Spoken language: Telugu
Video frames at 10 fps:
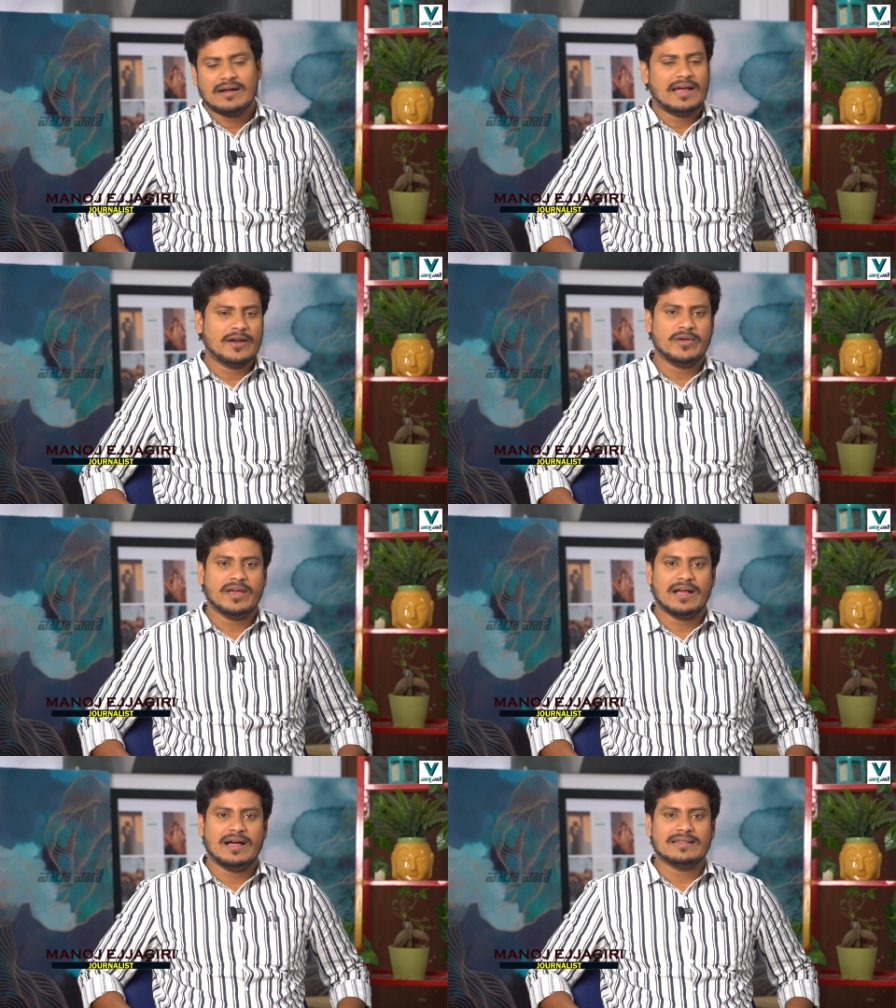కానీ
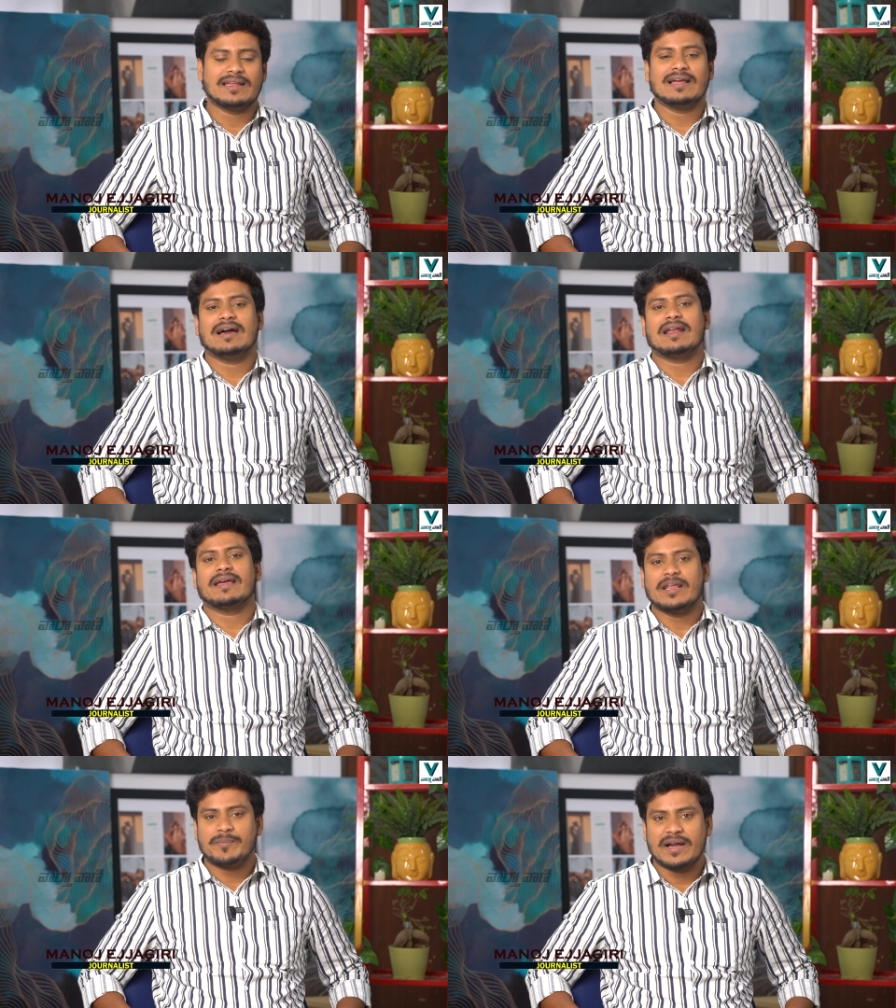అనూహ్యంగా తెలంగాణ
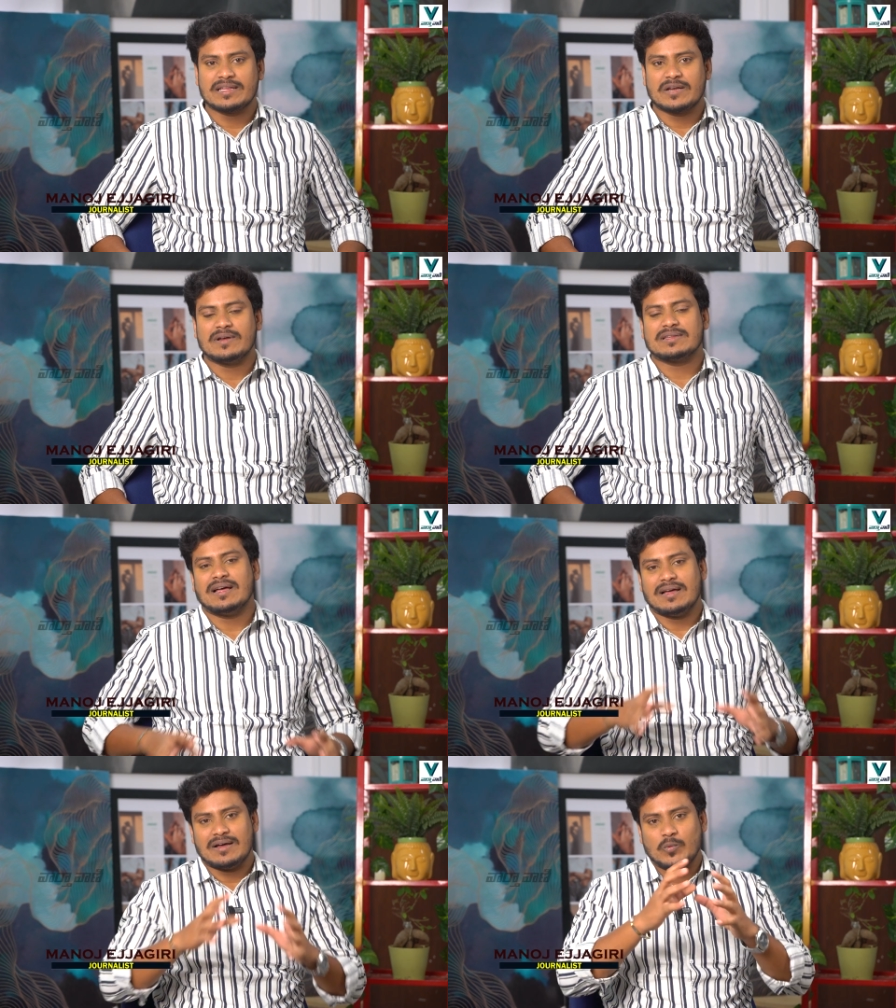ఏర్పడిన తర్వాత
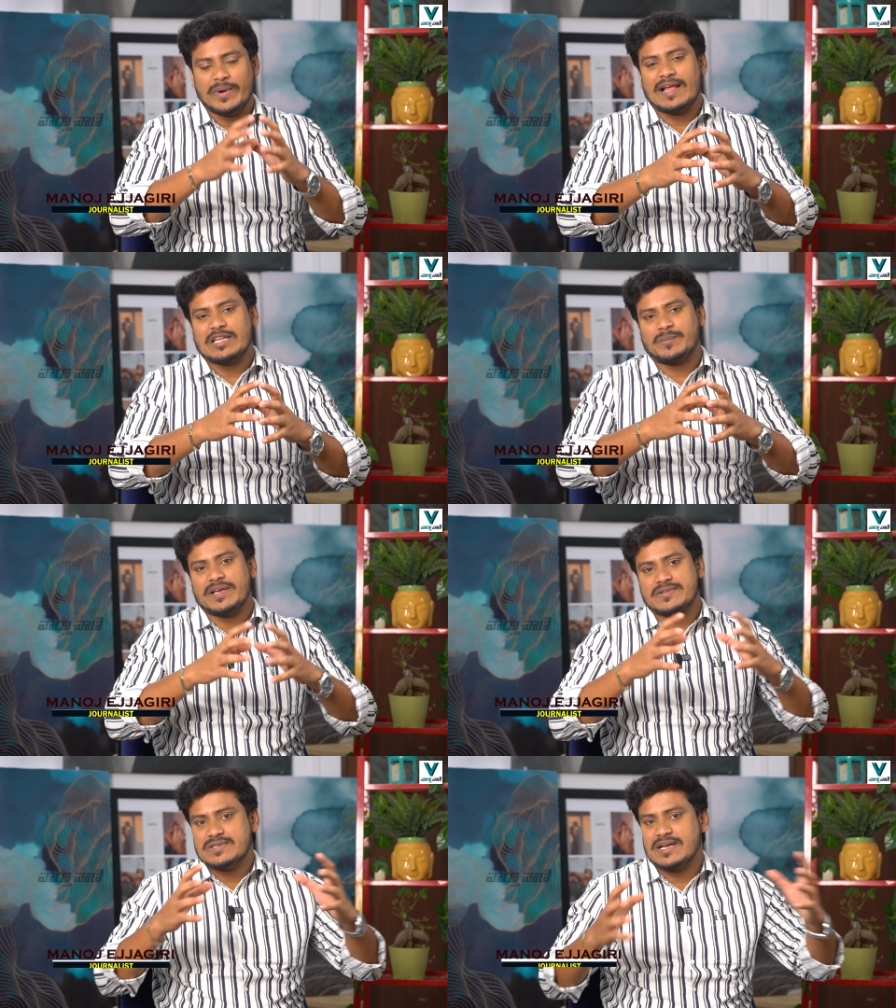ఉమ్మడి
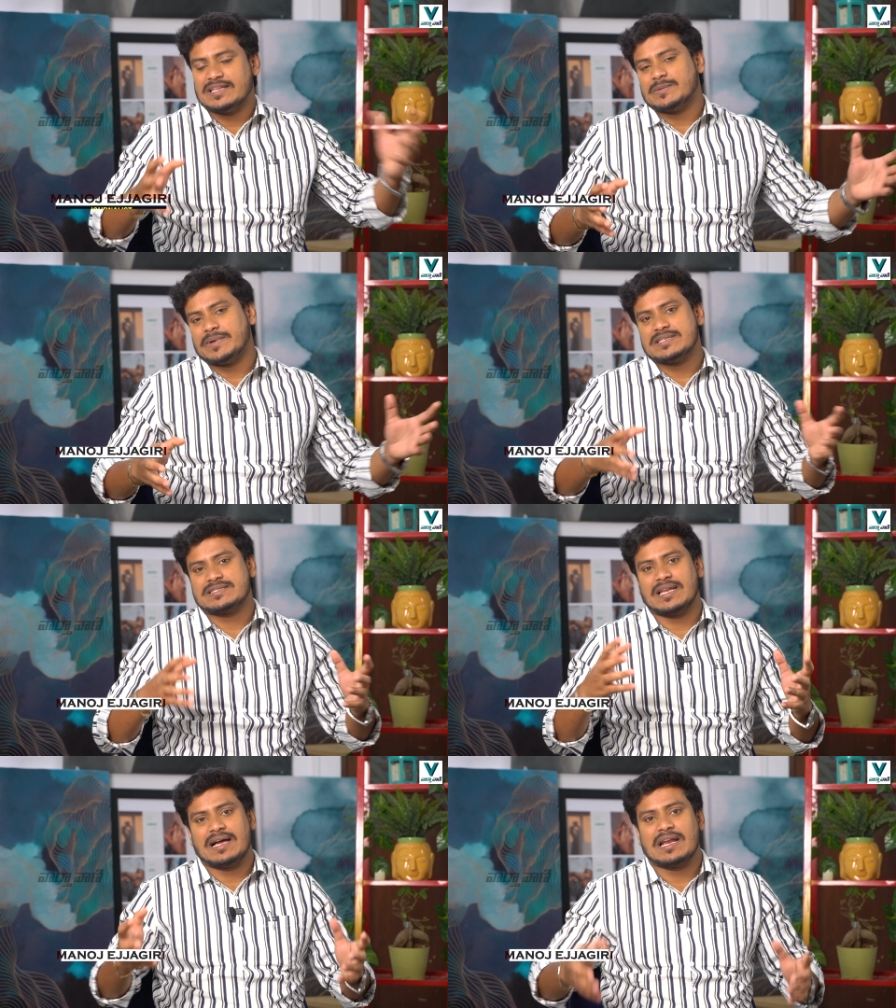ఆంధ్రప్రదేశ్ నుంచి ఆంధ్రప్రదేశ్
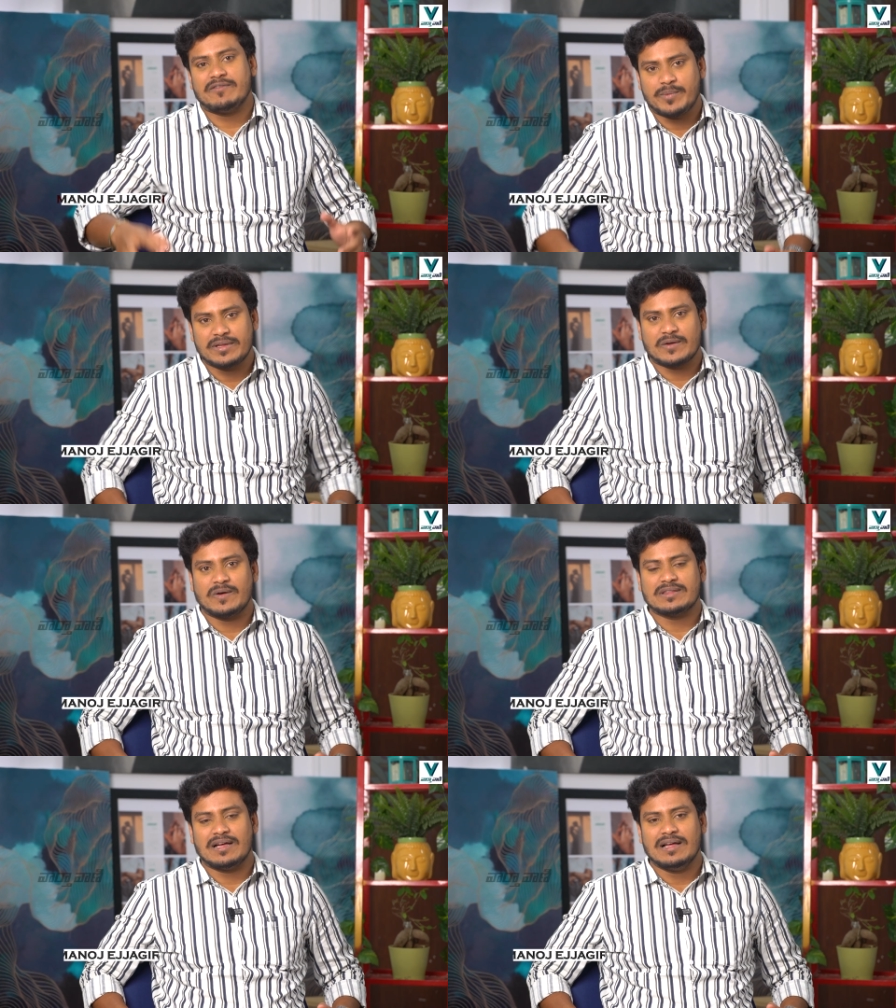తెలంగాణ విడిపోయిన
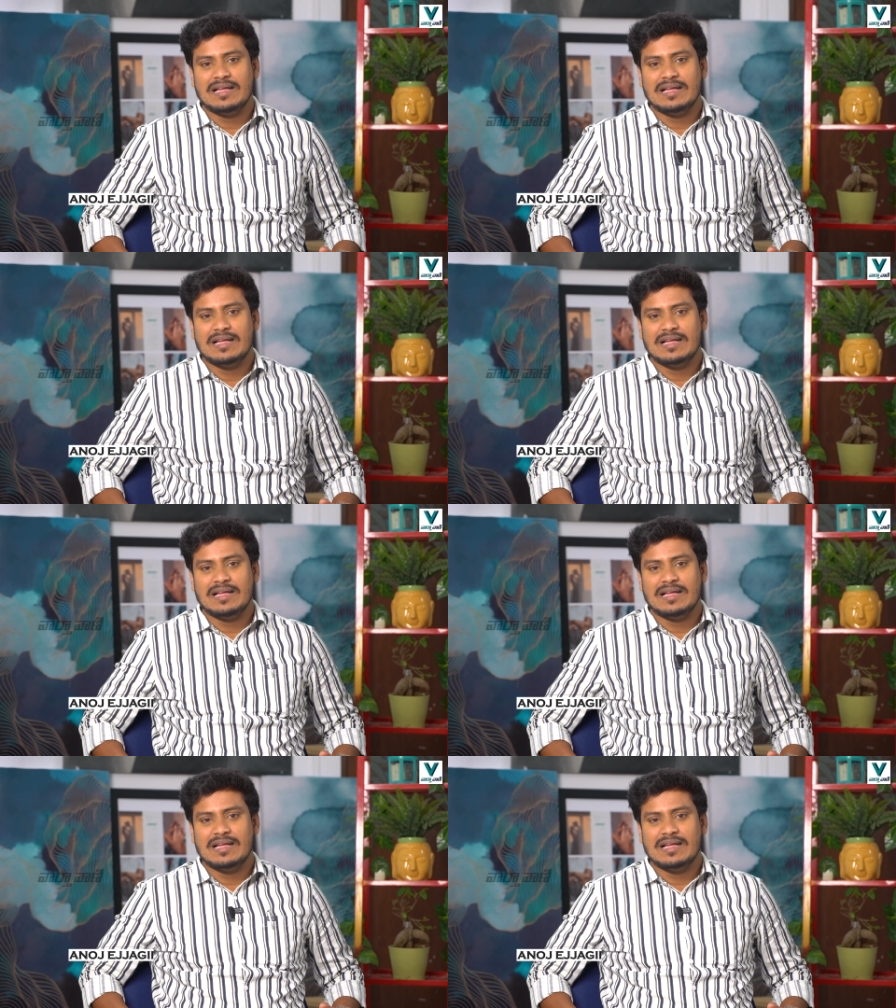తర్వాత